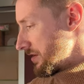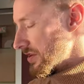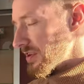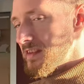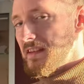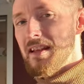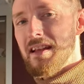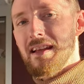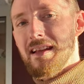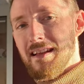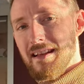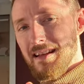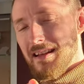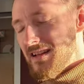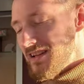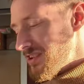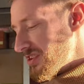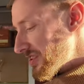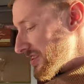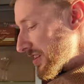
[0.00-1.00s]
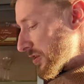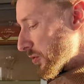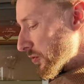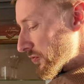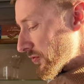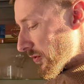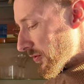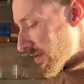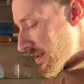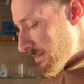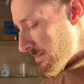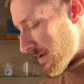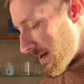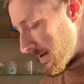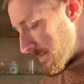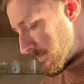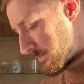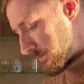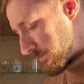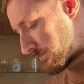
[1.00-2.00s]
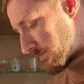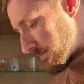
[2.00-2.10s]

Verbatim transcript: J'étais content au départ.